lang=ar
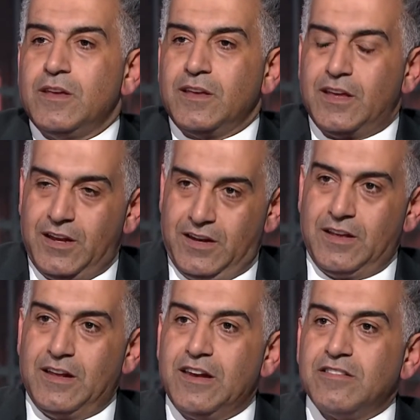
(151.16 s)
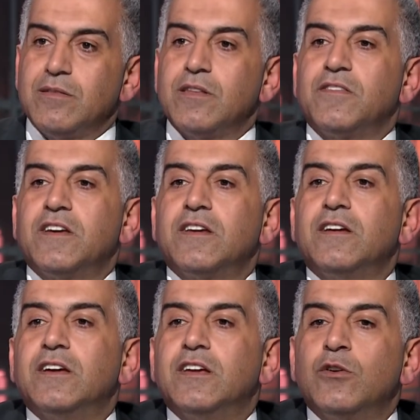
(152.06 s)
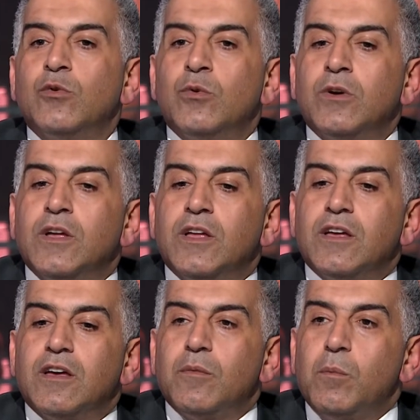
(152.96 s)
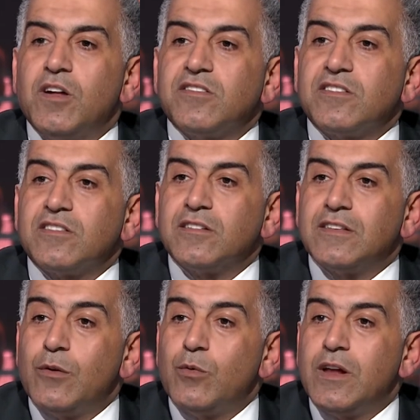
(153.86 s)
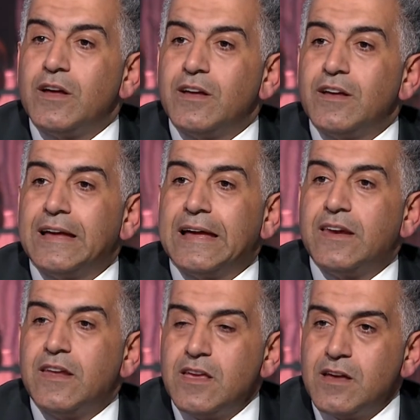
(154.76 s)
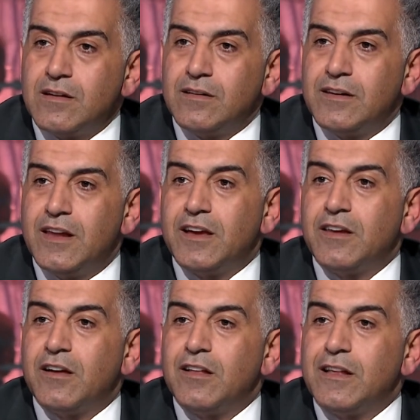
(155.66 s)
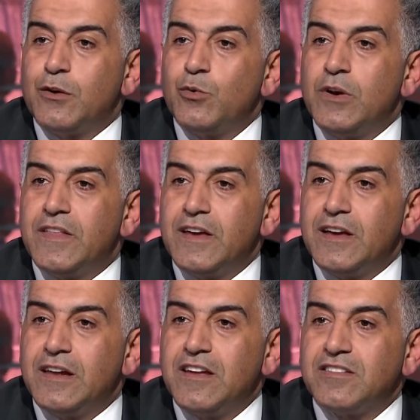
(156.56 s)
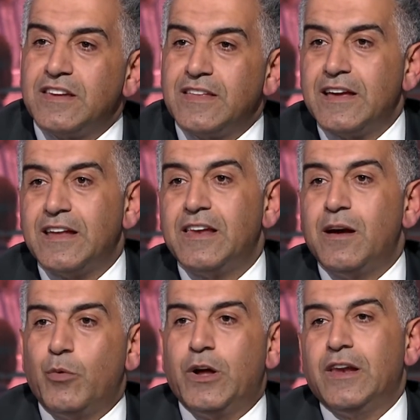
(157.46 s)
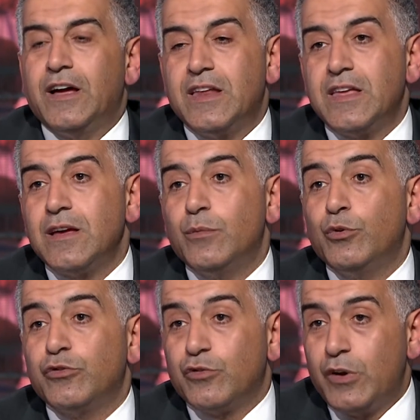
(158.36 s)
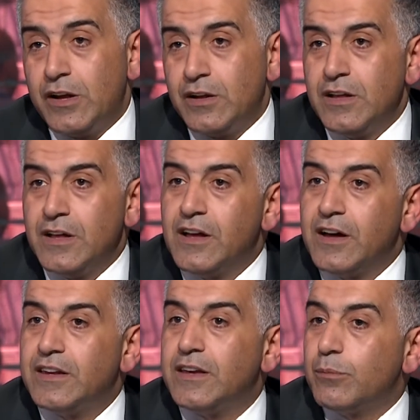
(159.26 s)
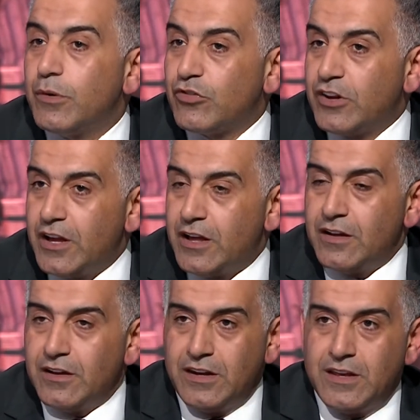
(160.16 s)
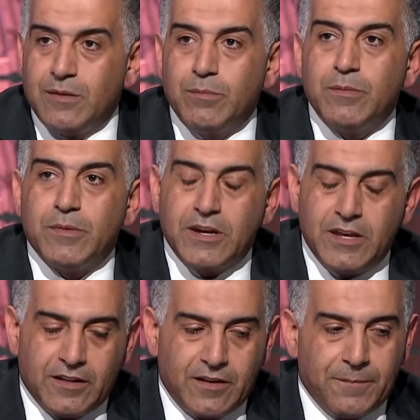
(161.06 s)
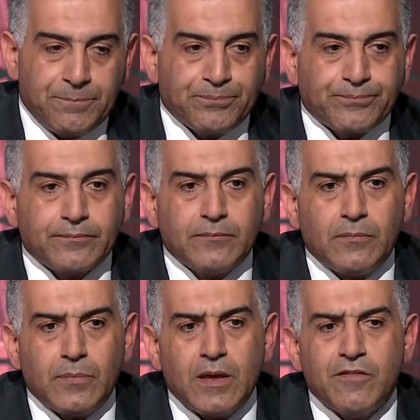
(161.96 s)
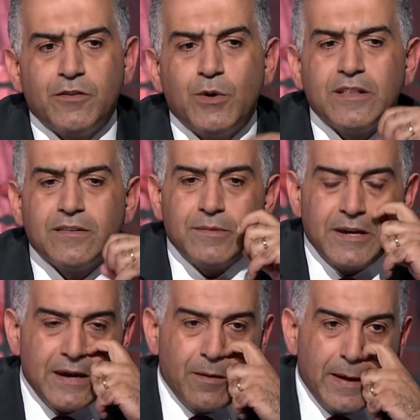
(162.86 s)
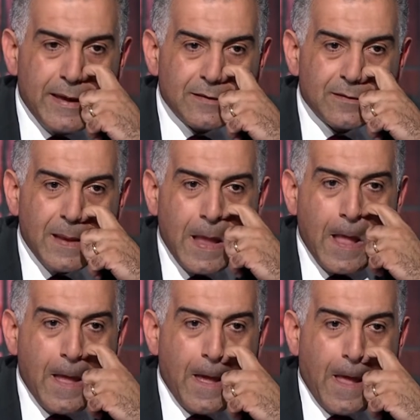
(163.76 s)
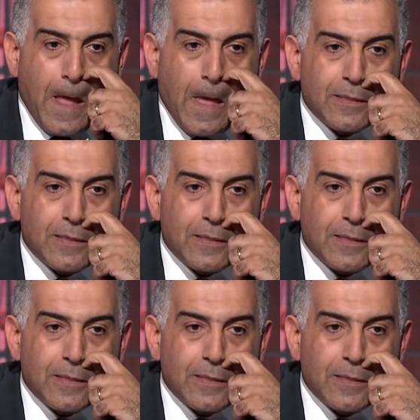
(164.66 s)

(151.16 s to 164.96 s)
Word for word: يعني احنا لازم نفرق انه مصر دولة غنية لكن قد يكون لديها ليس لديها الأموال غنية بأصولها غنية بمشاريعها غنية بإمكانياتها في وقت من الأوقات آه،